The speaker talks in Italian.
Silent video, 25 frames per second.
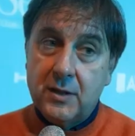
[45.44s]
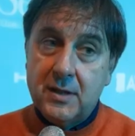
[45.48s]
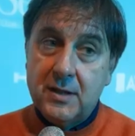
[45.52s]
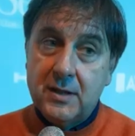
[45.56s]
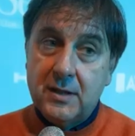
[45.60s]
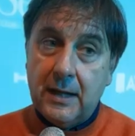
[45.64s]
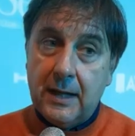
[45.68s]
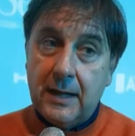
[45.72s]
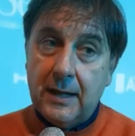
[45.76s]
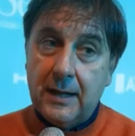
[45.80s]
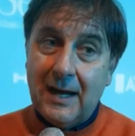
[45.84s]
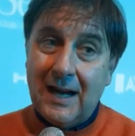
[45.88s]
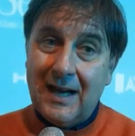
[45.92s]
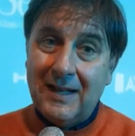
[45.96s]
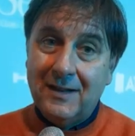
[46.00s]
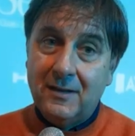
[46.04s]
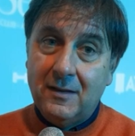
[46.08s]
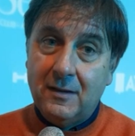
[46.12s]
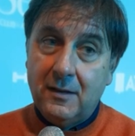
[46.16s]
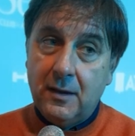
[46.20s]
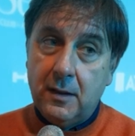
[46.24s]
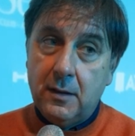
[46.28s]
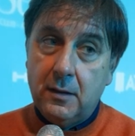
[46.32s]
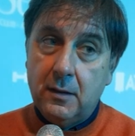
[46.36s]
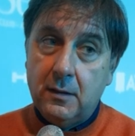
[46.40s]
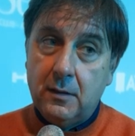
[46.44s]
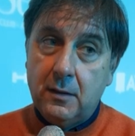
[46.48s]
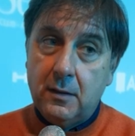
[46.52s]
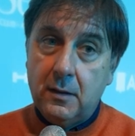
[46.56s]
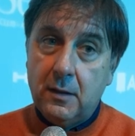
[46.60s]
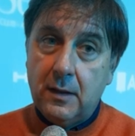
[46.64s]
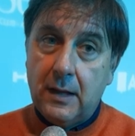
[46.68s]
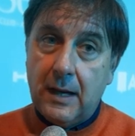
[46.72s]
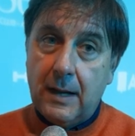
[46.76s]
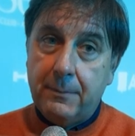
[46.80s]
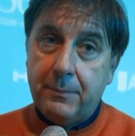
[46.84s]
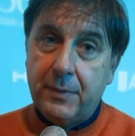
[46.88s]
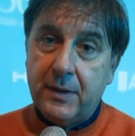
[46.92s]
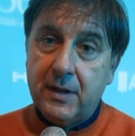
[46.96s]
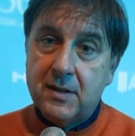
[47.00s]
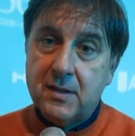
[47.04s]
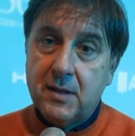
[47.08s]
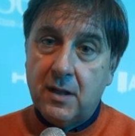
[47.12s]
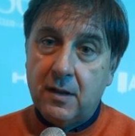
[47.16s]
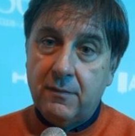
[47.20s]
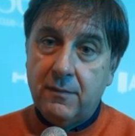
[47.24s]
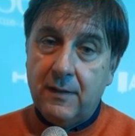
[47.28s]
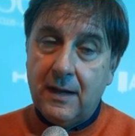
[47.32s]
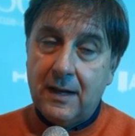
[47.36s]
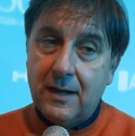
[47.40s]
stare attenti a
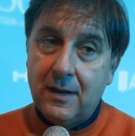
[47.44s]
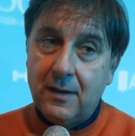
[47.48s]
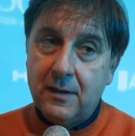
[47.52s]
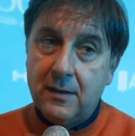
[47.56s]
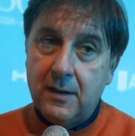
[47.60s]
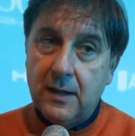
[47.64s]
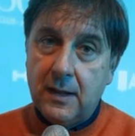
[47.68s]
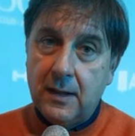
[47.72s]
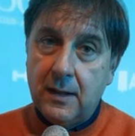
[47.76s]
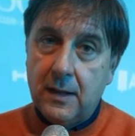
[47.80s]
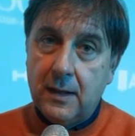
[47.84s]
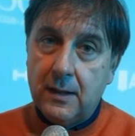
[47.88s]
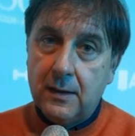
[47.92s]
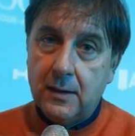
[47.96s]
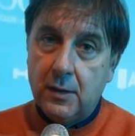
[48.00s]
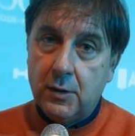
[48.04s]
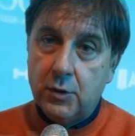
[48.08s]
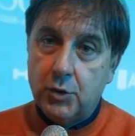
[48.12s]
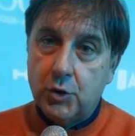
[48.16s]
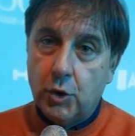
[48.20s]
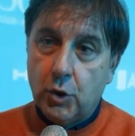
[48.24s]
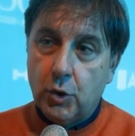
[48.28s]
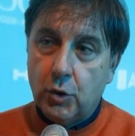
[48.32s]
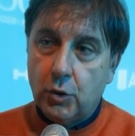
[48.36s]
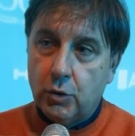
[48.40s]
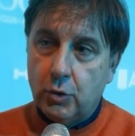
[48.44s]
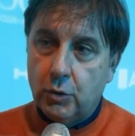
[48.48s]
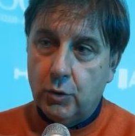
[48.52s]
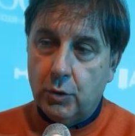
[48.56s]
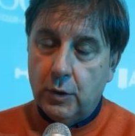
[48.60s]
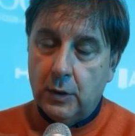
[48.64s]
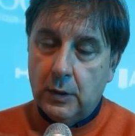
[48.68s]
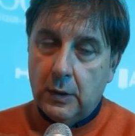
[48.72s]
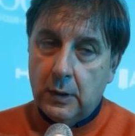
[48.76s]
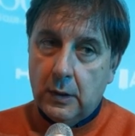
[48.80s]
preservare il DNA del gioco.